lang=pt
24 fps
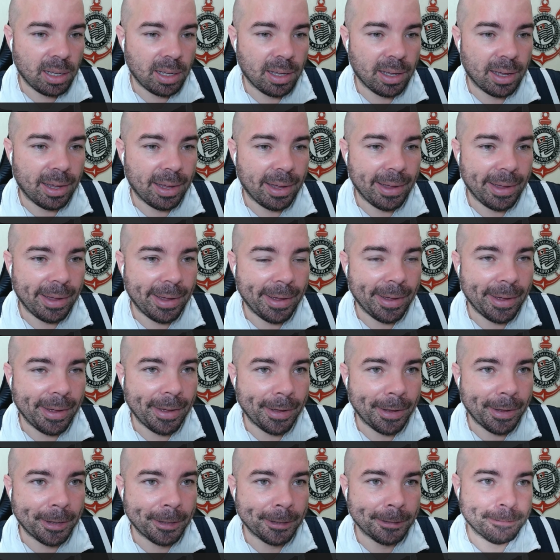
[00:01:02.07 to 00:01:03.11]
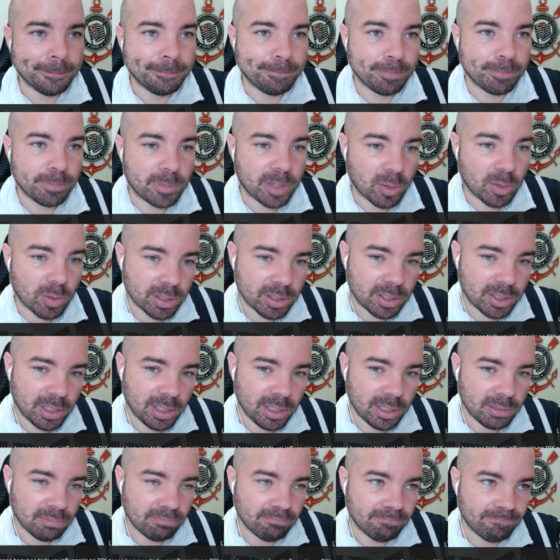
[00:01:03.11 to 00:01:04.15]
É, então,
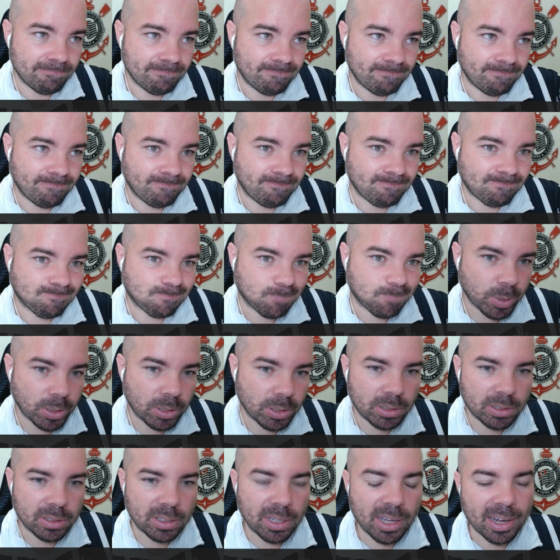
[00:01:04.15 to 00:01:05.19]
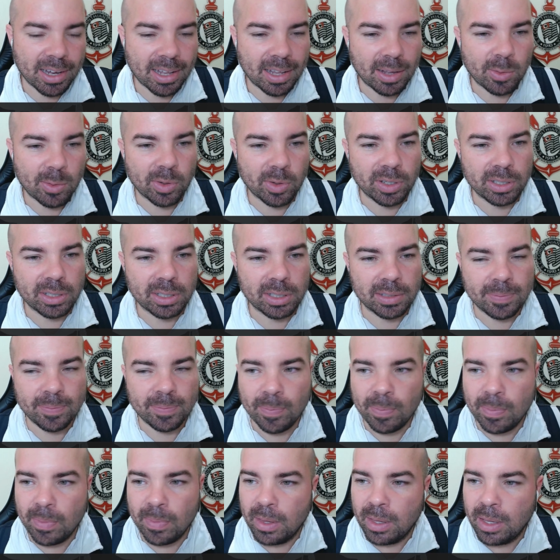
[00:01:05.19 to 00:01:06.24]
assim, é aquela coisa.
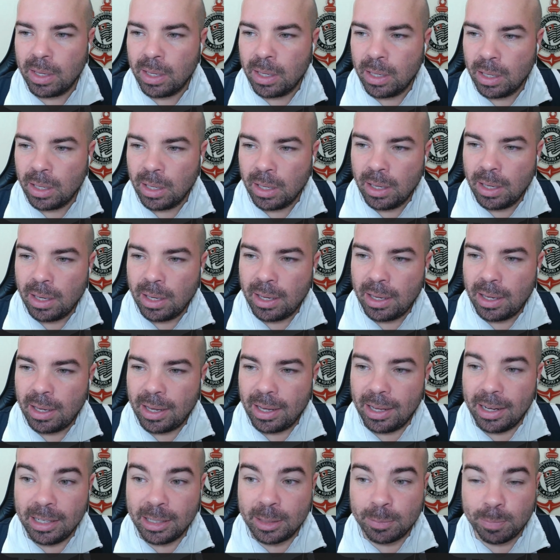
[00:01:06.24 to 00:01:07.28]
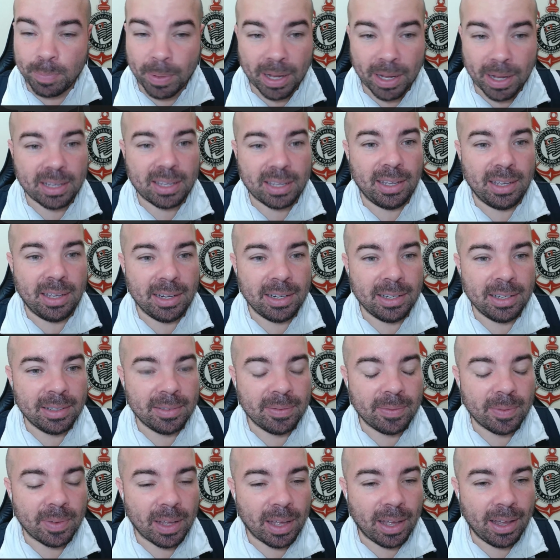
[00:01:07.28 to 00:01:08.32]
Ele espera que
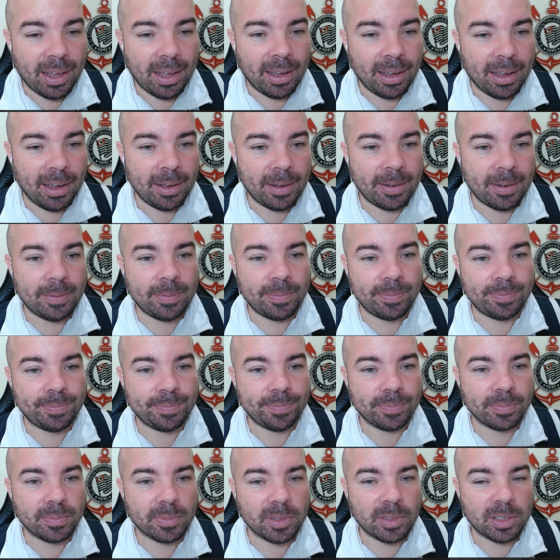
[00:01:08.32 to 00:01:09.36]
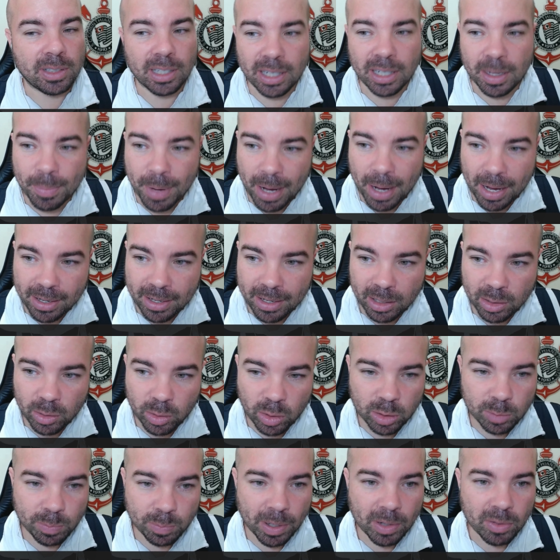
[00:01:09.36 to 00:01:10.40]
ele é, esteja barrigando e
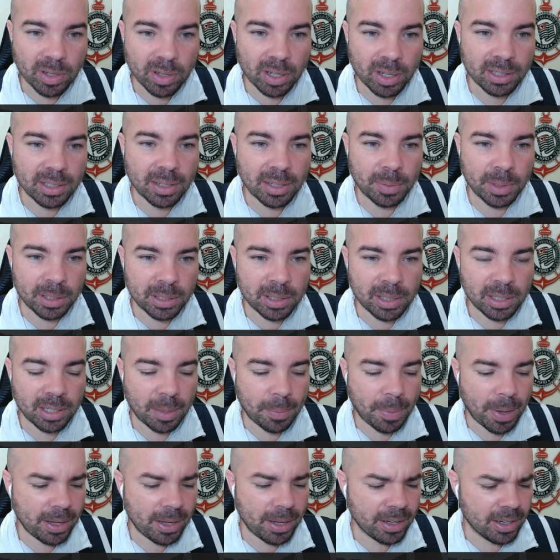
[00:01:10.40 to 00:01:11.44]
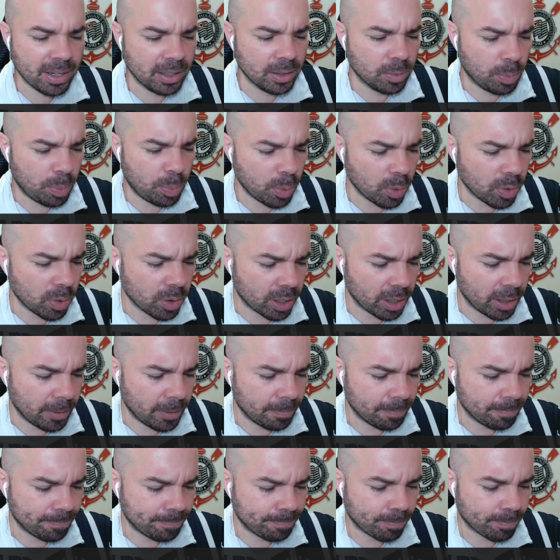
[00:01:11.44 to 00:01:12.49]
eu espero que ele também esteja barrigando. Por quê?